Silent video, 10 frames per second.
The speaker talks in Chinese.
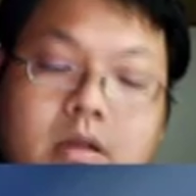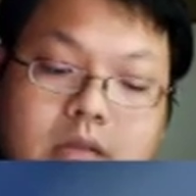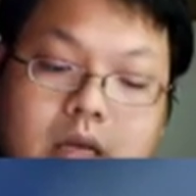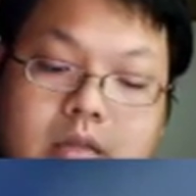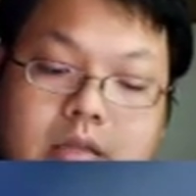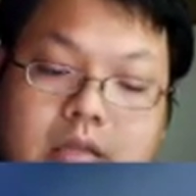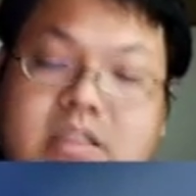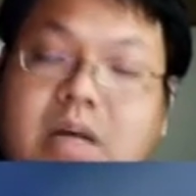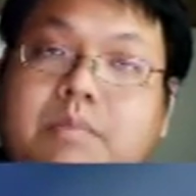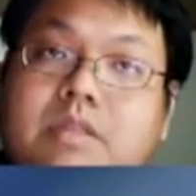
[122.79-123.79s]
那它是
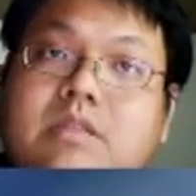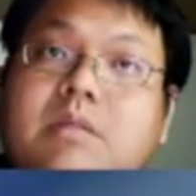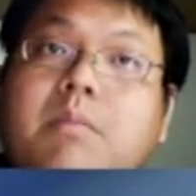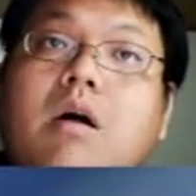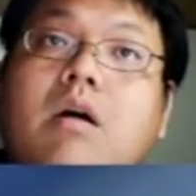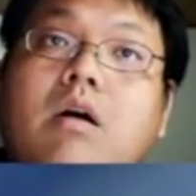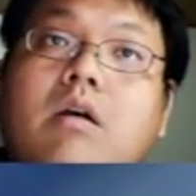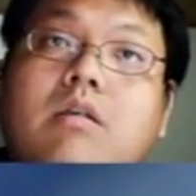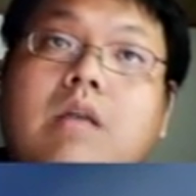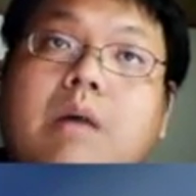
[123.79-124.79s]
他们的什么
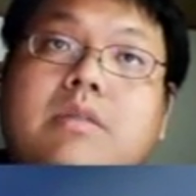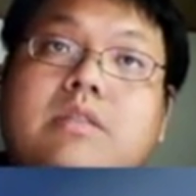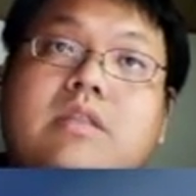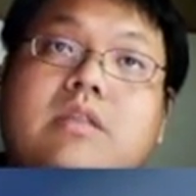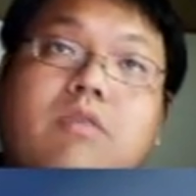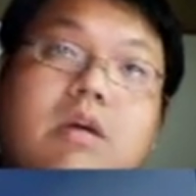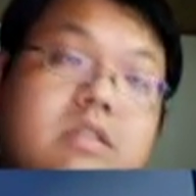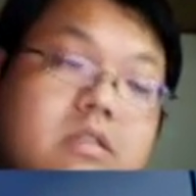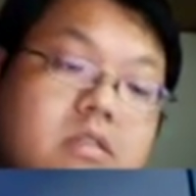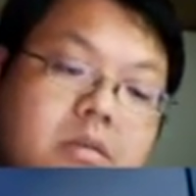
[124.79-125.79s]
啊？他们之间的关
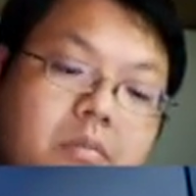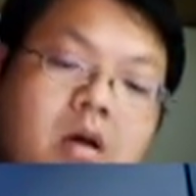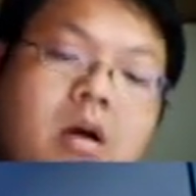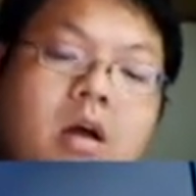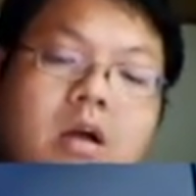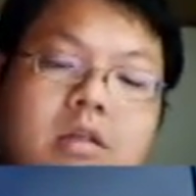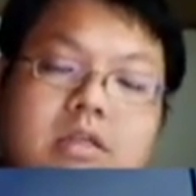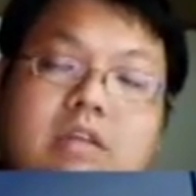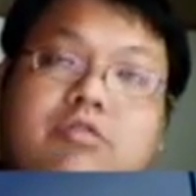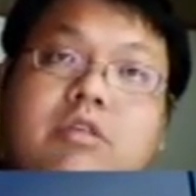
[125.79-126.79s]
系是什么？这
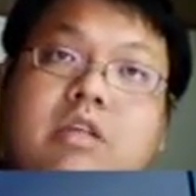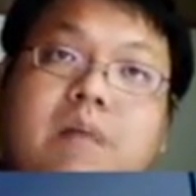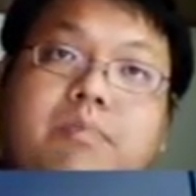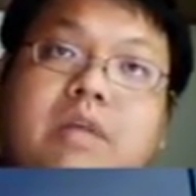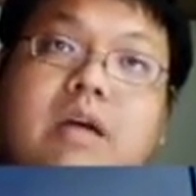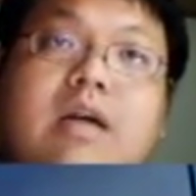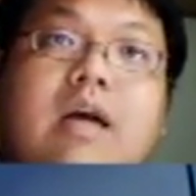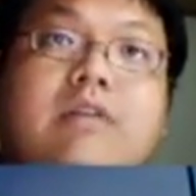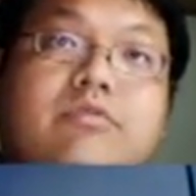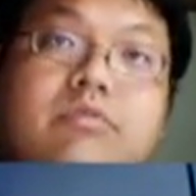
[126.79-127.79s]
样就应该不难
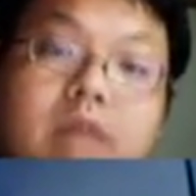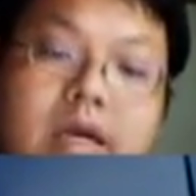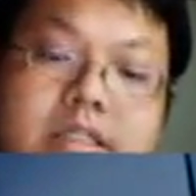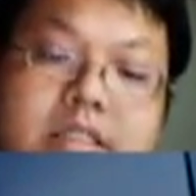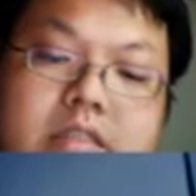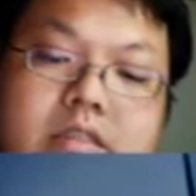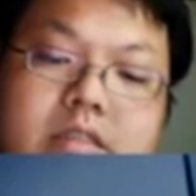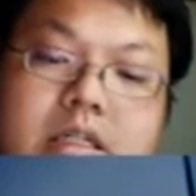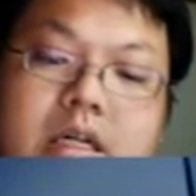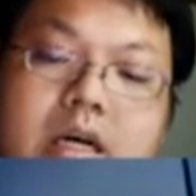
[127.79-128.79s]
看出来，其实
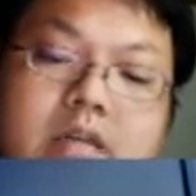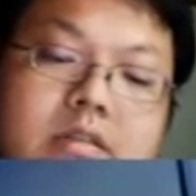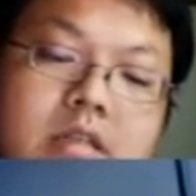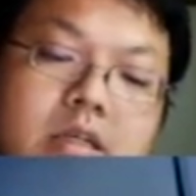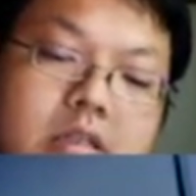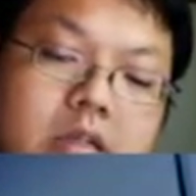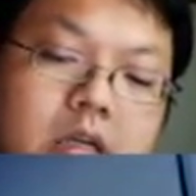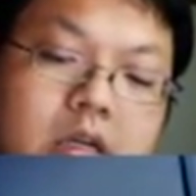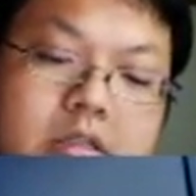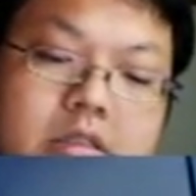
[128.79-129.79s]
这个 N 呢
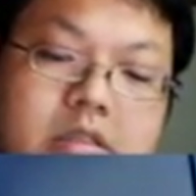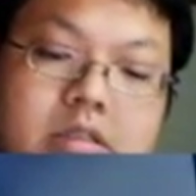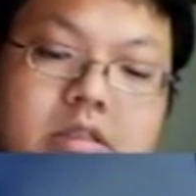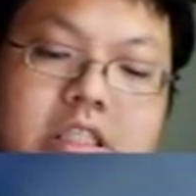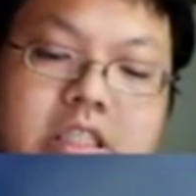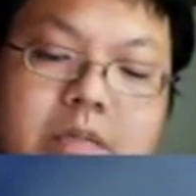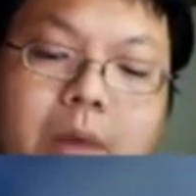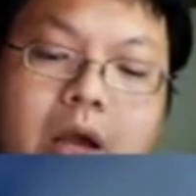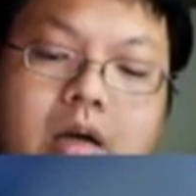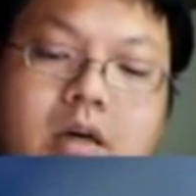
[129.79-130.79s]
是七
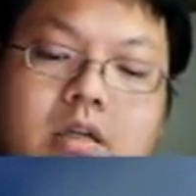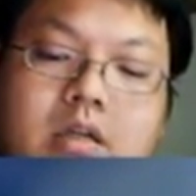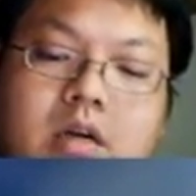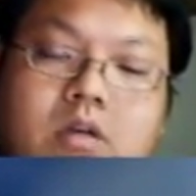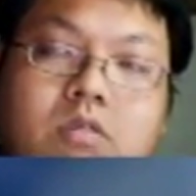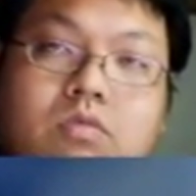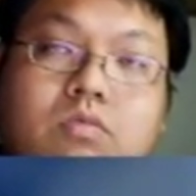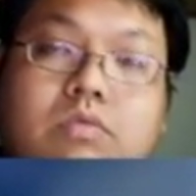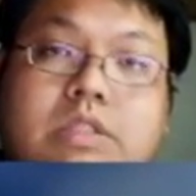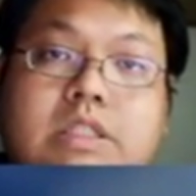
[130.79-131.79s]
百二跟
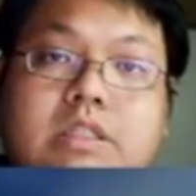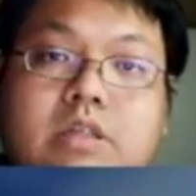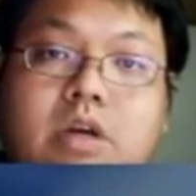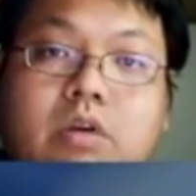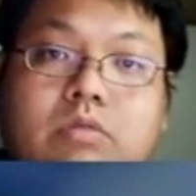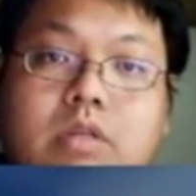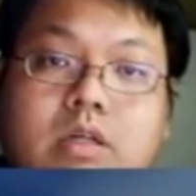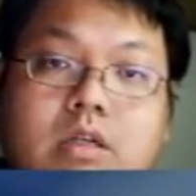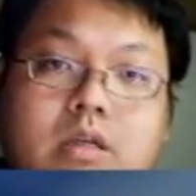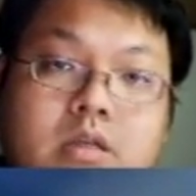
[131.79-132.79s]
五七六
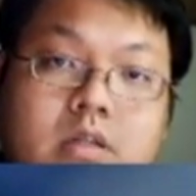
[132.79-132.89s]
的。